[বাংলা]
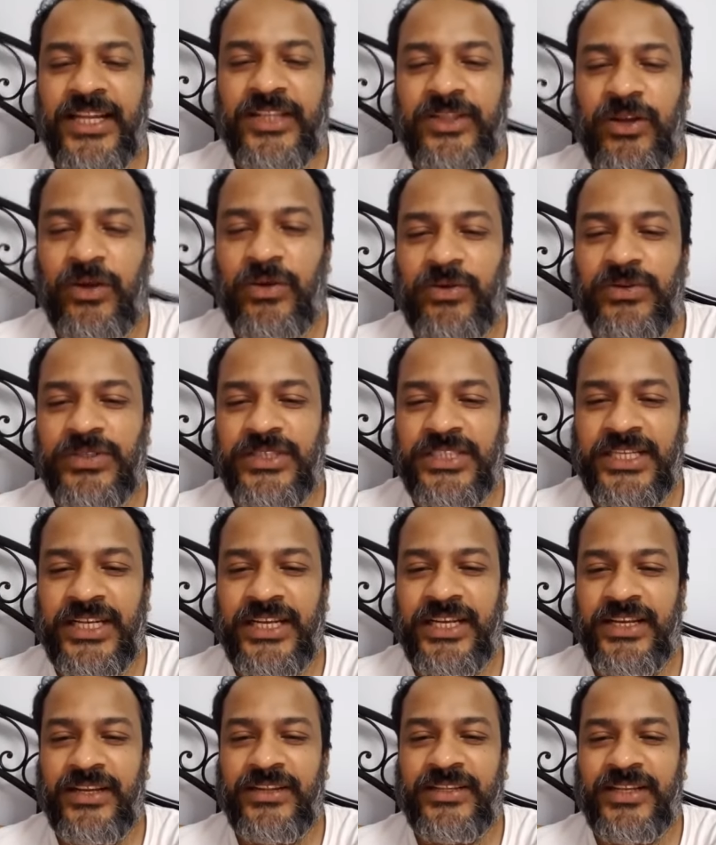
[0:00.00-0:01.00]
তখন
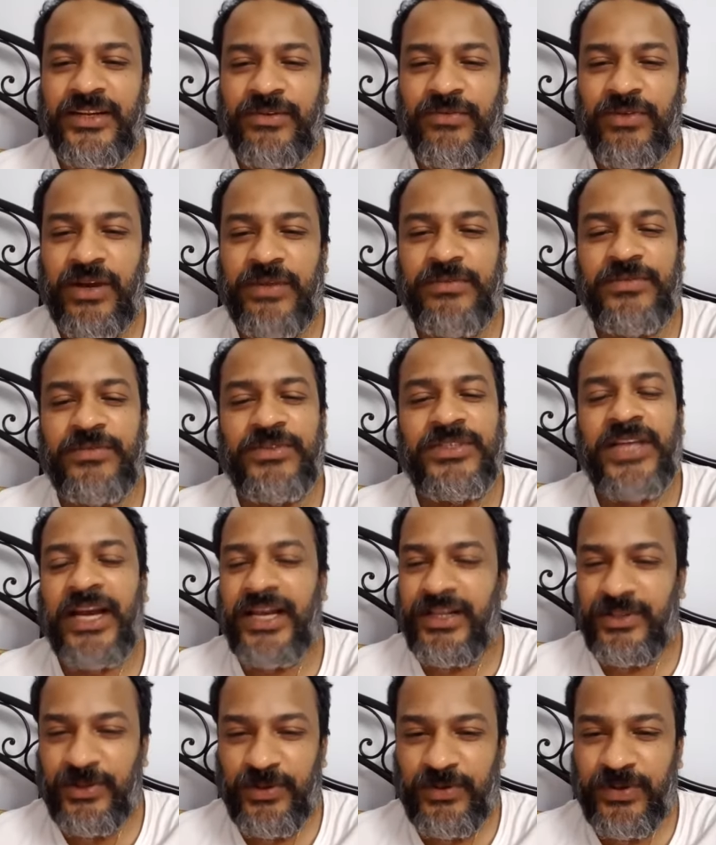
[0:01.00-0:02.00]
সেই তার ওয়াইফ
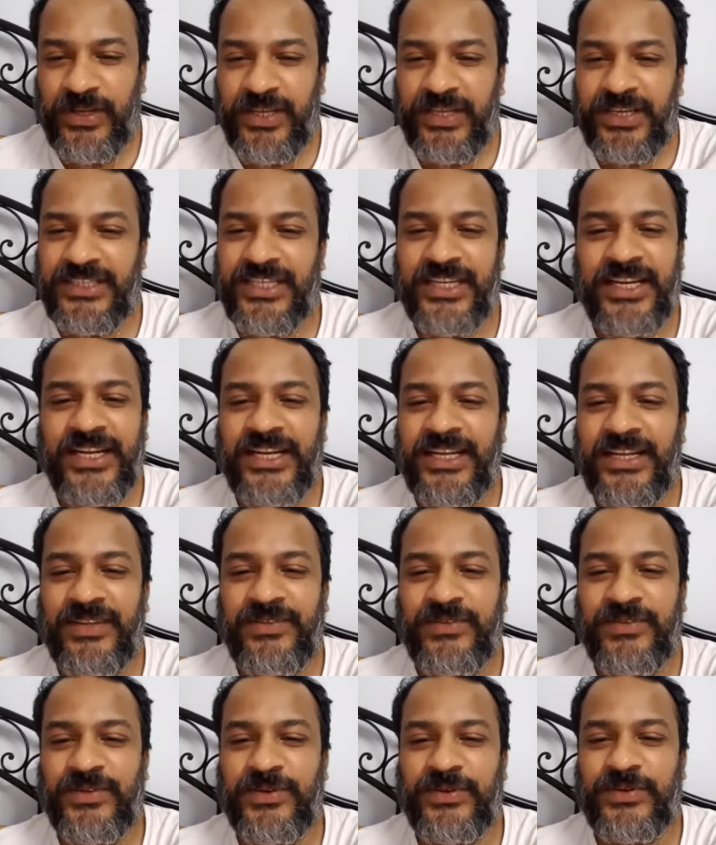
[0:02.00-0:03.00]
যায় দৌড়ে গিয়ে সেখানে
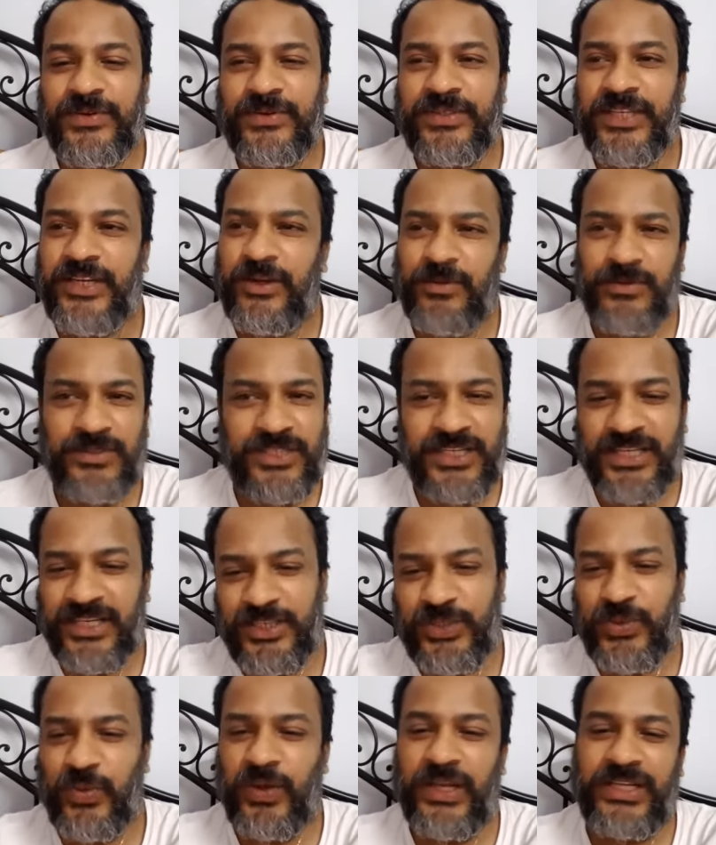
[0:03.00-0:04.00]
তো সেই অবস্থায় আর
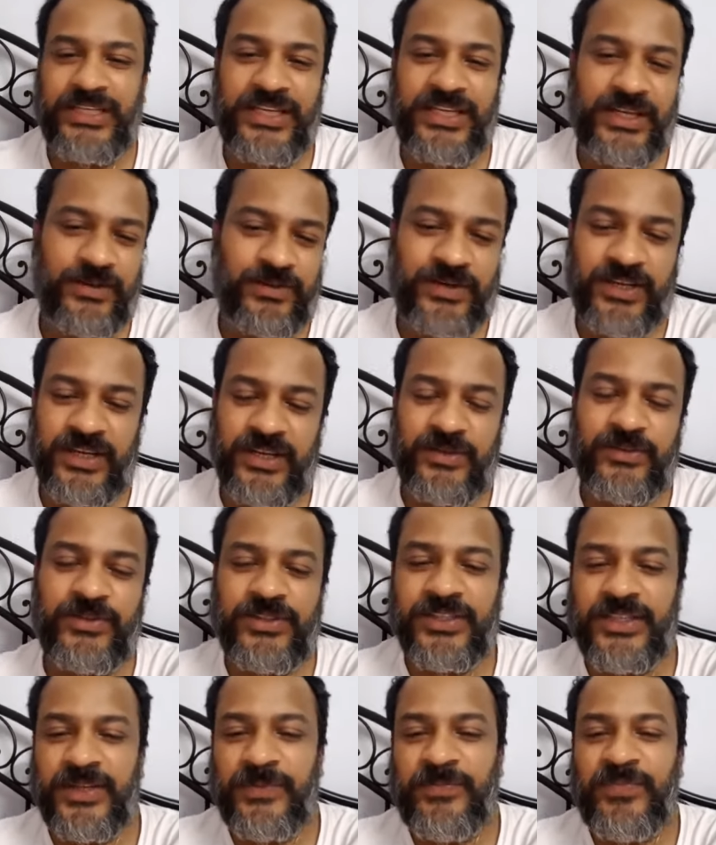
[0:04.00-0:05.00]
কি চলে যায় ওটাই
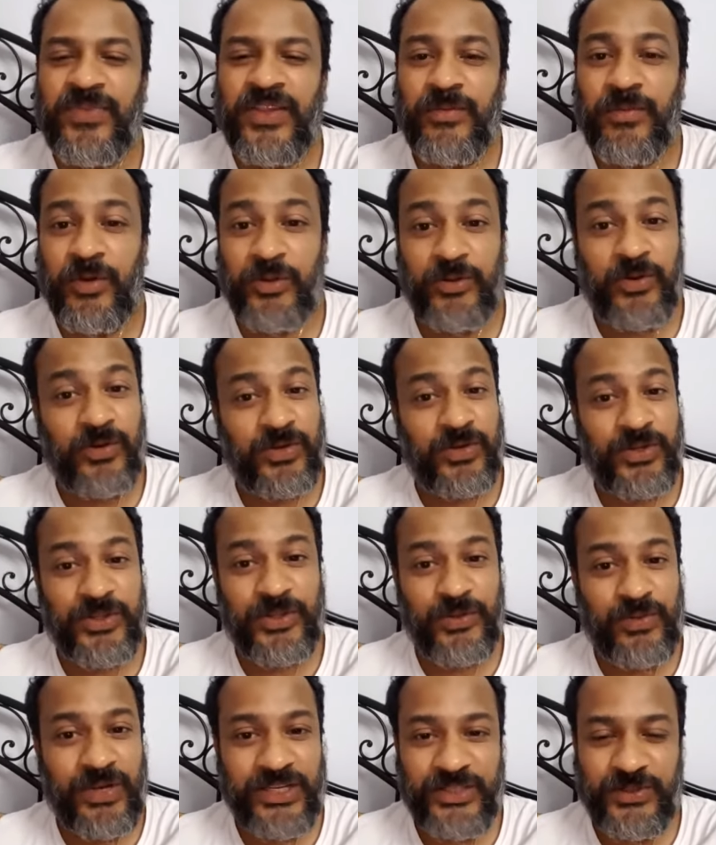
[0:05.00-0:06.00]
করতে ভদ্রলোক
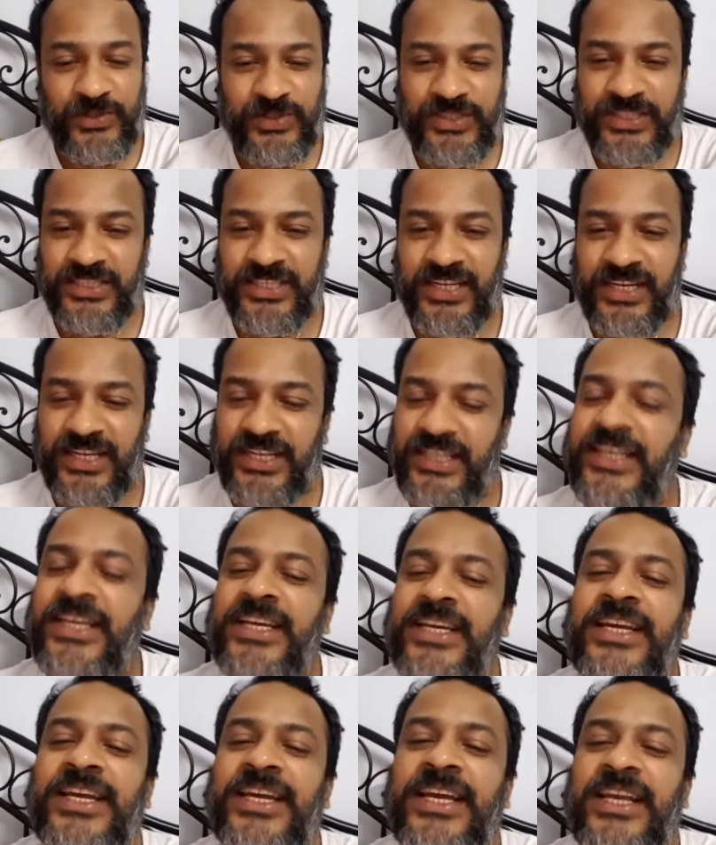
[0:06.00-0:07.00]
কিন্তু ওয়াচ করছে জানলা
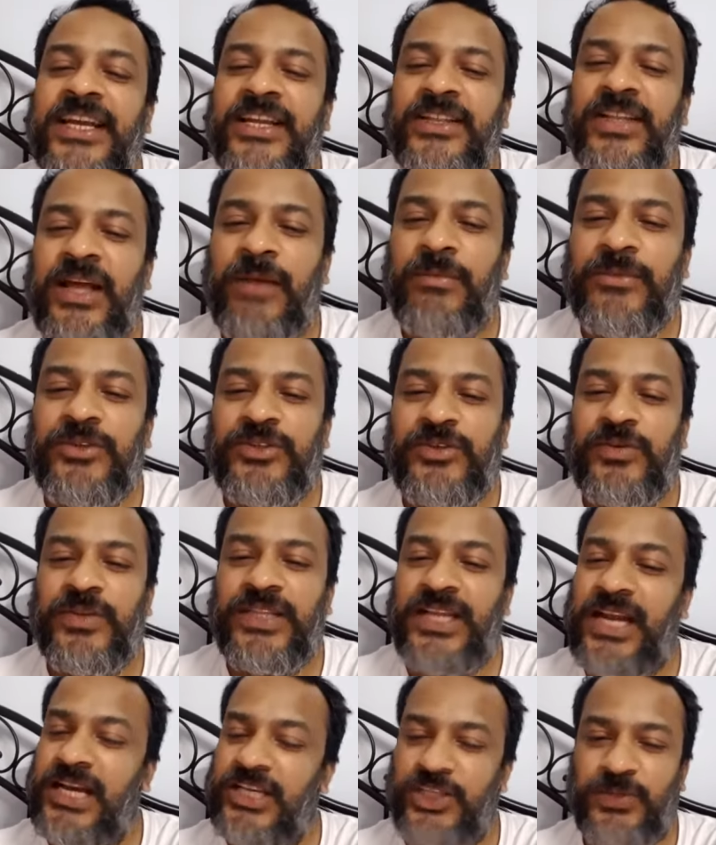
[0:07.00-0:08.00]
থেকে তো এমন সময়
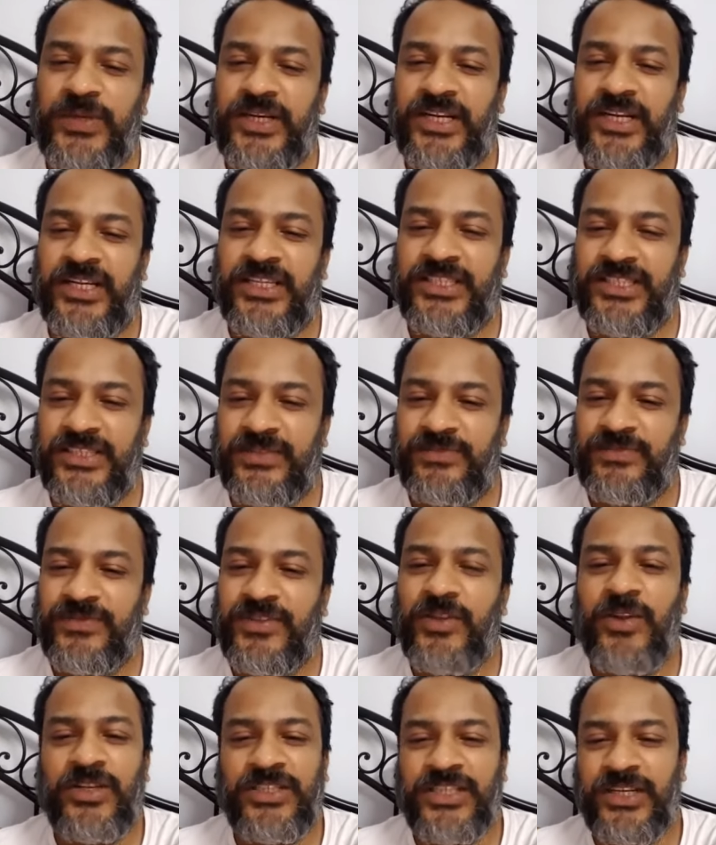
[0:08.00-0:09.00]
তার হাজব্যান্ড আসে
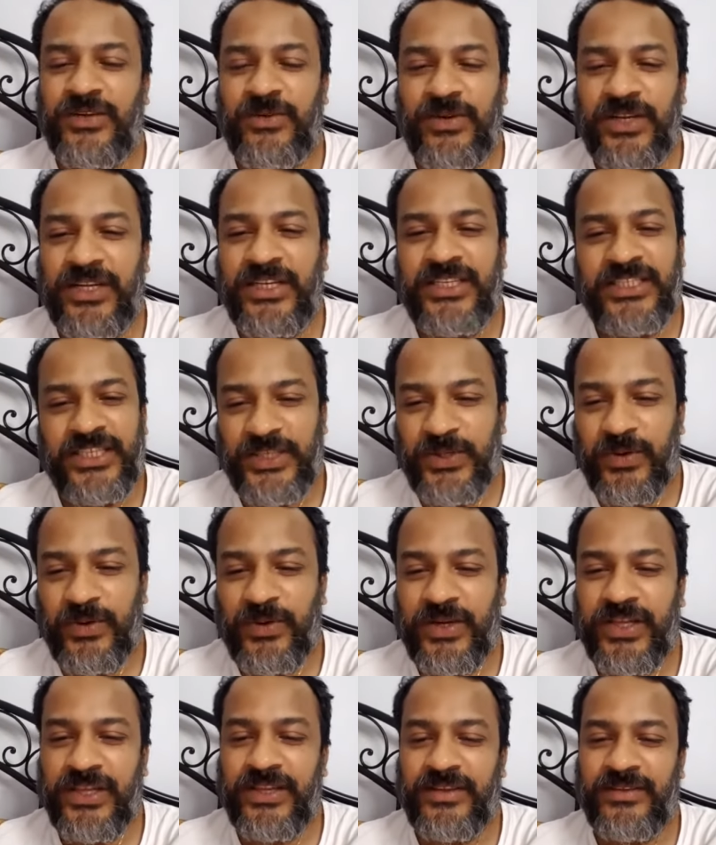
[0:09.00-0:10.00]
দরজা খুলে নিজেই
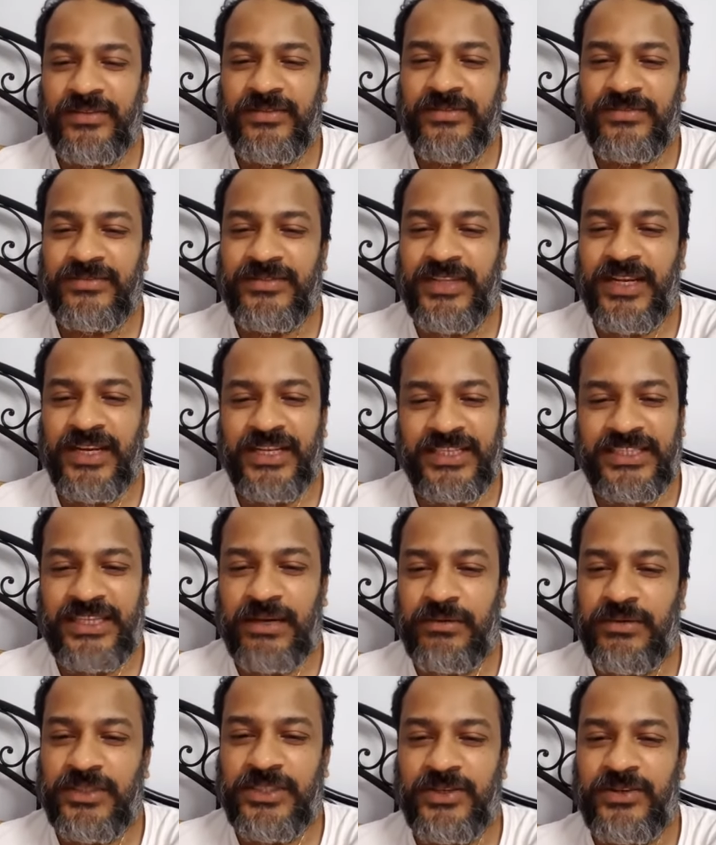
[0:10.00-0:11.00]
ঢোকে তার কাছে
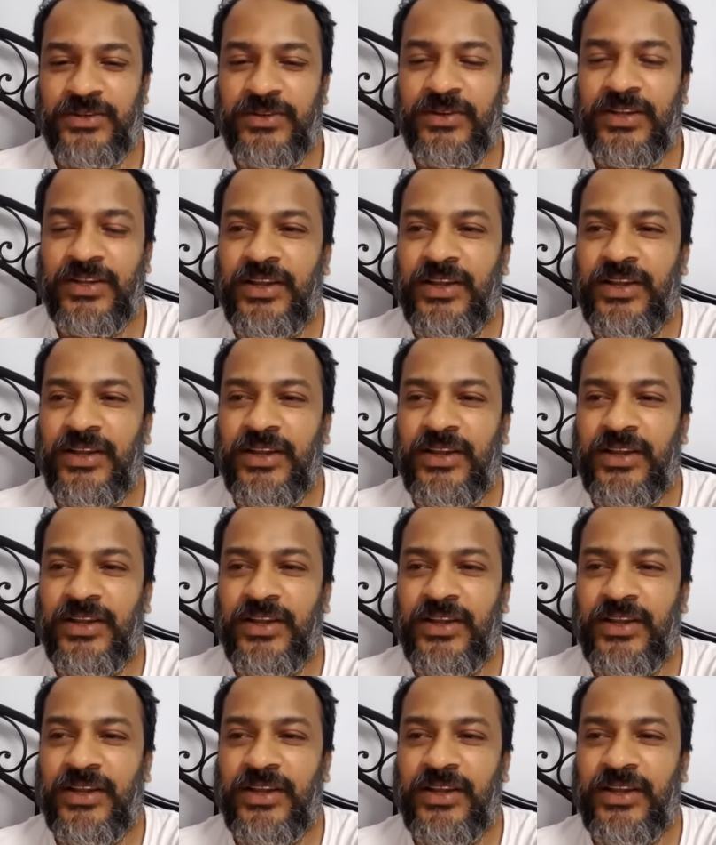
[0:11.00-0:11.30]
চাবি ছিল